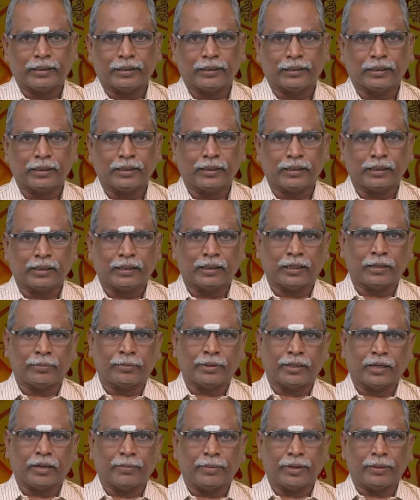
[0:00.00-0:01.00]
தினத்தை நீங்கள்
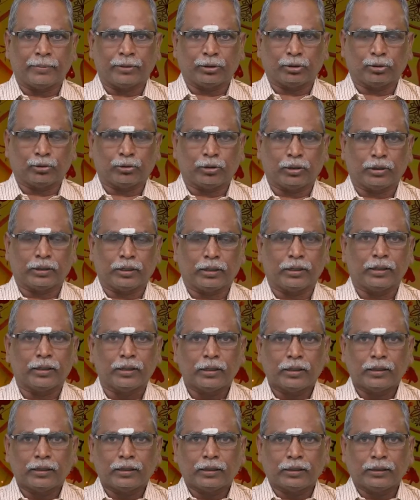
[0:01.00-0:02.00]
நல்லபடியாக பயன்படுத்திக் கொள்ளுங்கள்
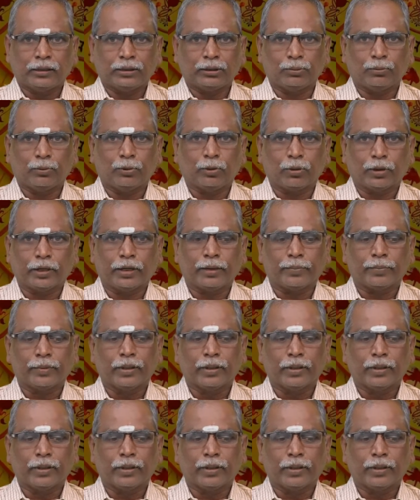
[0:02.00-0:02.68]
இதுபோக